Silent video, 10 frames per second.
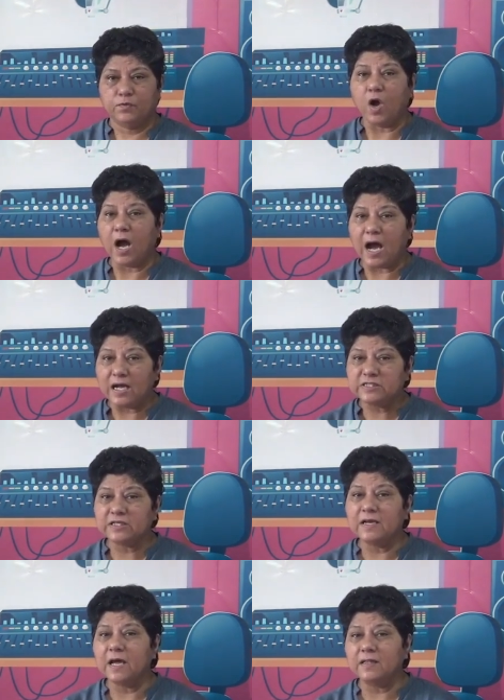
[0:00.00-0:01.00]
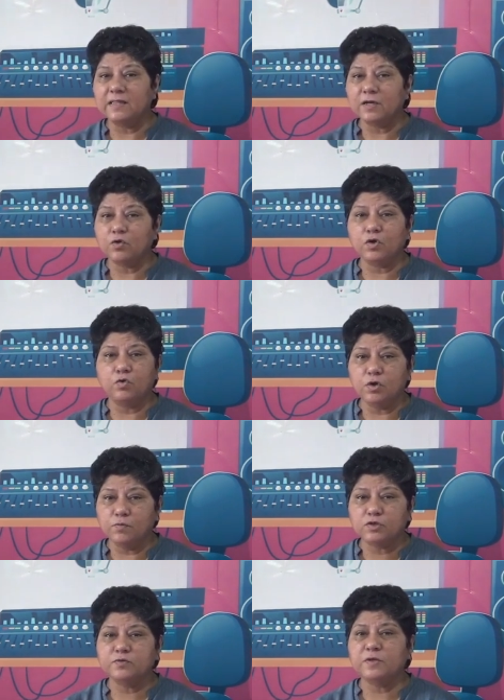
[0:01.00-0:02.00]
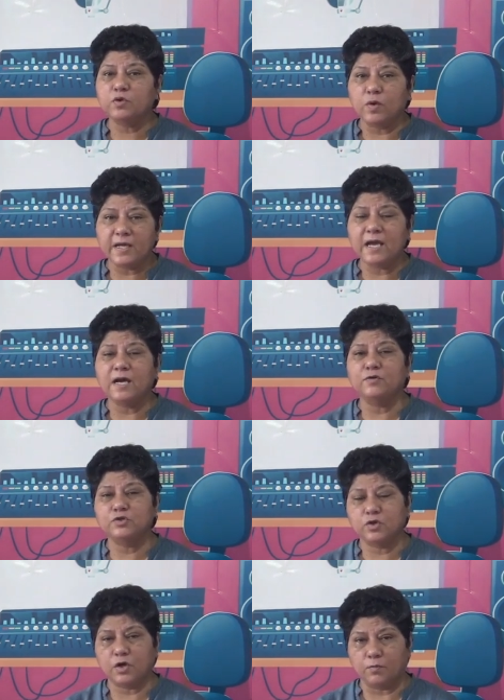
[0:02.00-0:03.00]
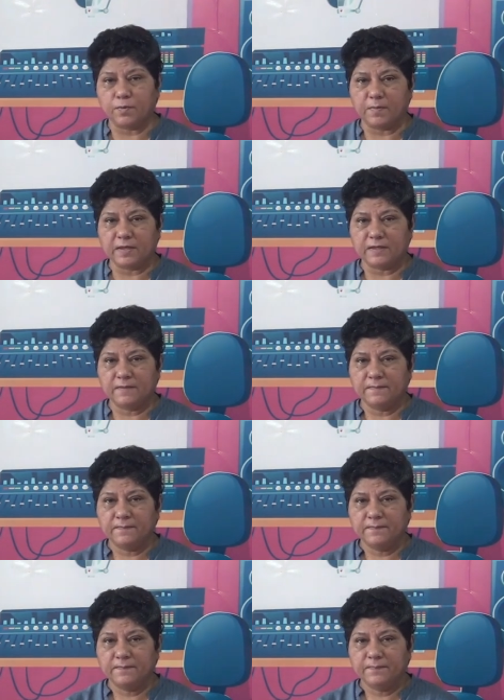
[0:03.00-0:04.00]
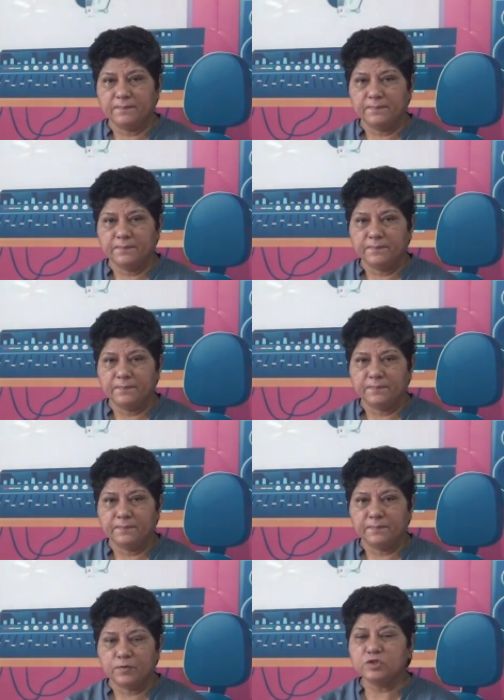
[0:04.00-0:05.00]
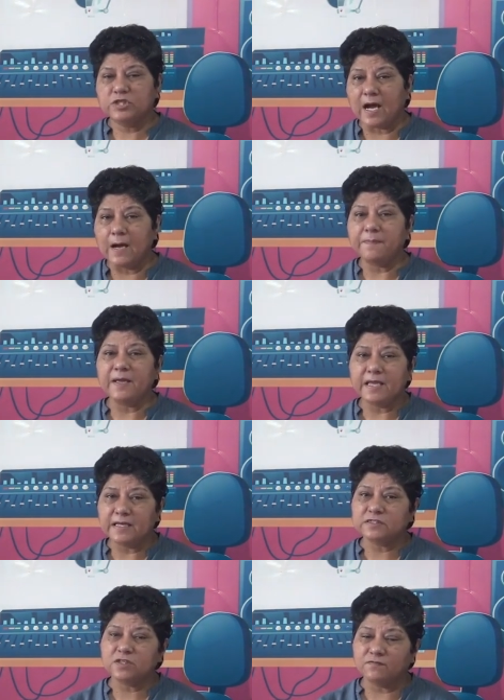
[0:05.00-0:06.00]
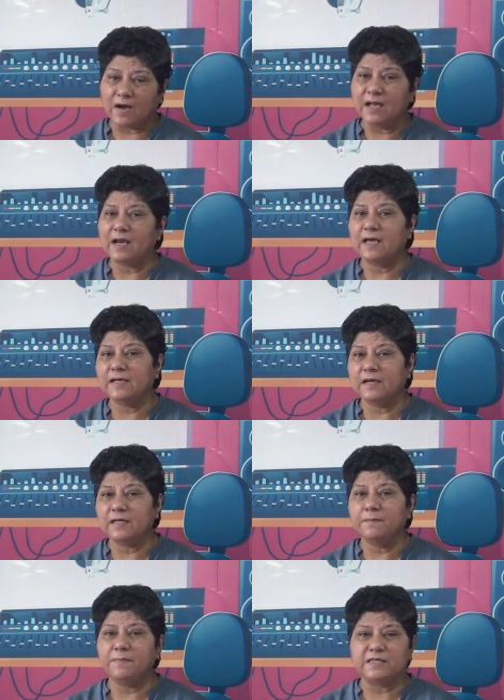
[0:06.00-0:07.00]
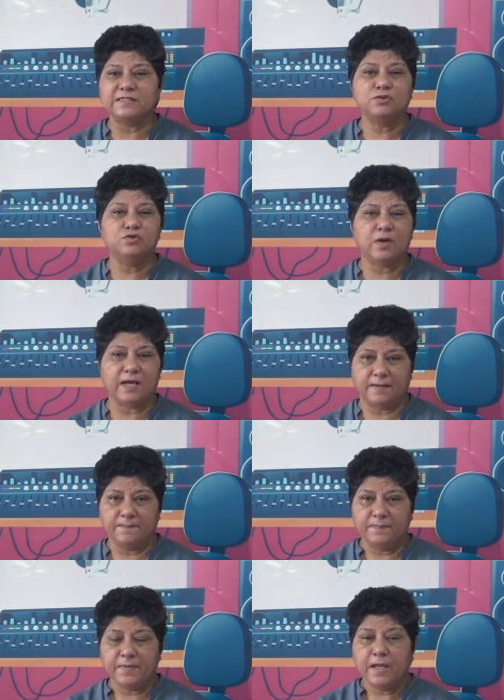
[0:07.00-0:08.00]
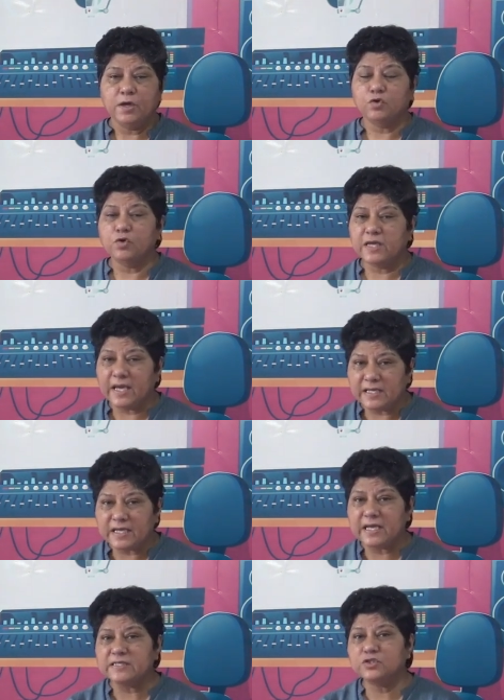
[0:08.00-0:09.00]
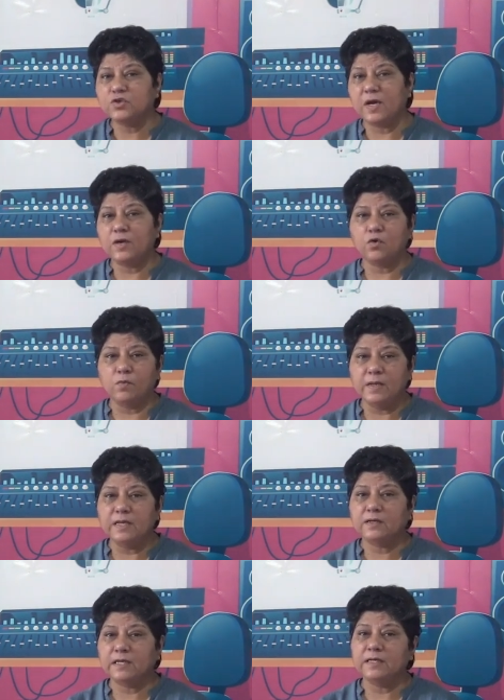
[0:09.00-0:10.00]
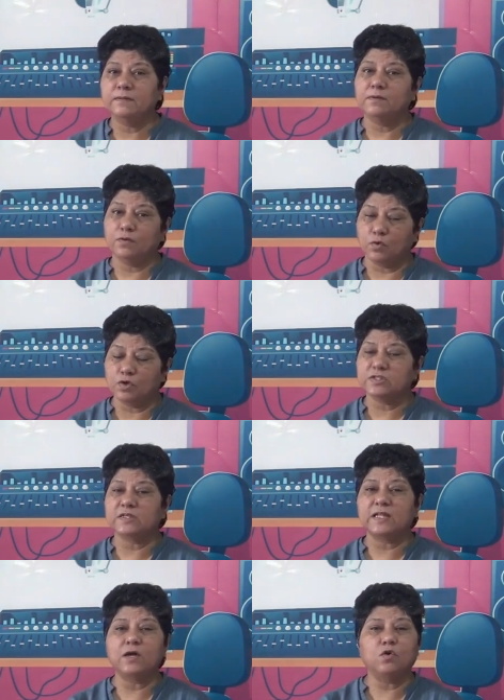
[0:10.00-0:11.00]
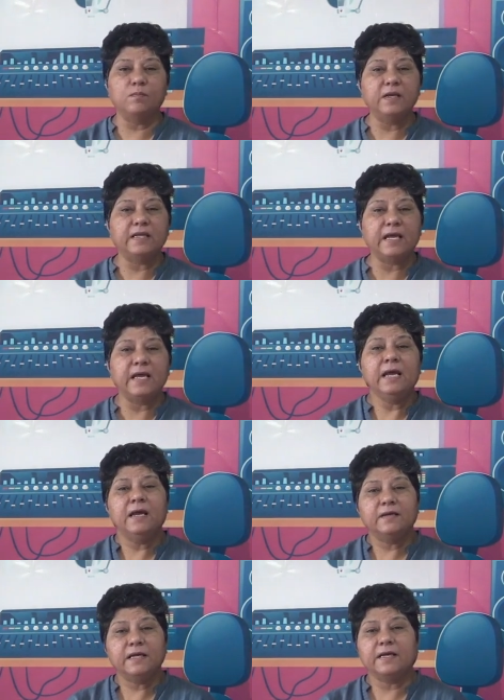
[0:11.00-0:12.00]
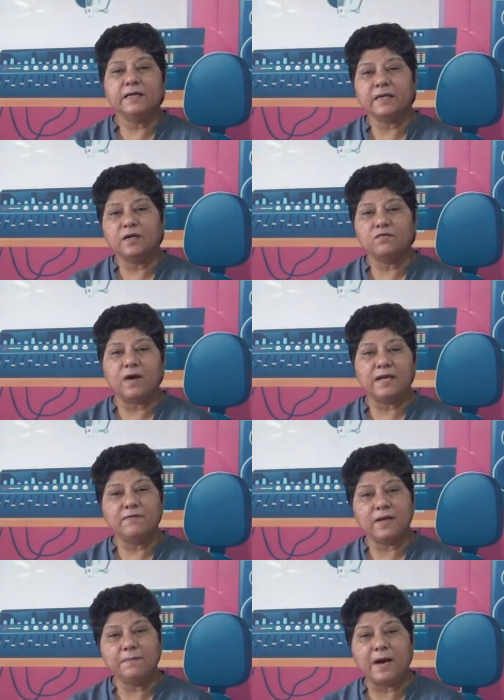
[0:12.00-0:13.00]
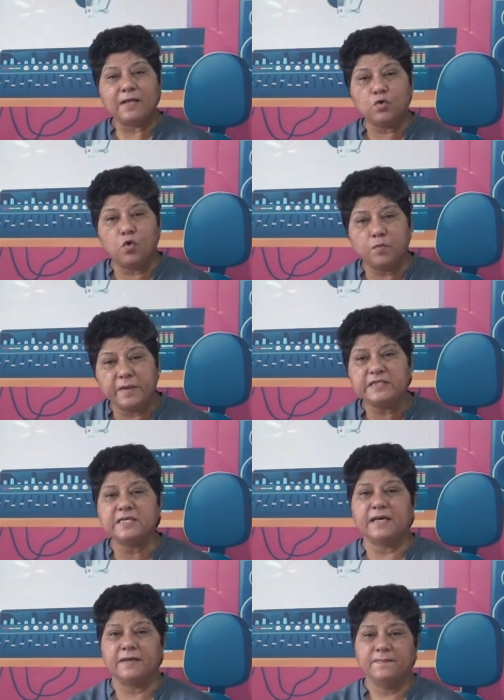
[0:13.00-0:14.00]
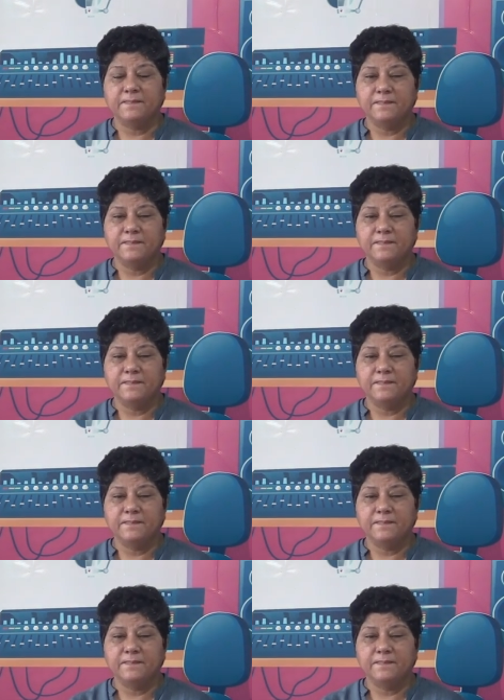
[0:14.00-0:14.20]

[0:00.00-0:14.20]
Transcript: तो आजकल अधिक कोई गुड बुक्स में थोड़ी है अनुज और अनुपमा की तो जहां पे ये सवाल आएगा कि पैसे चुराए तो ये केस जो है रोमिल की हो सकता है रोमिल के टिकट कटवाने वाली बात हो भी जाए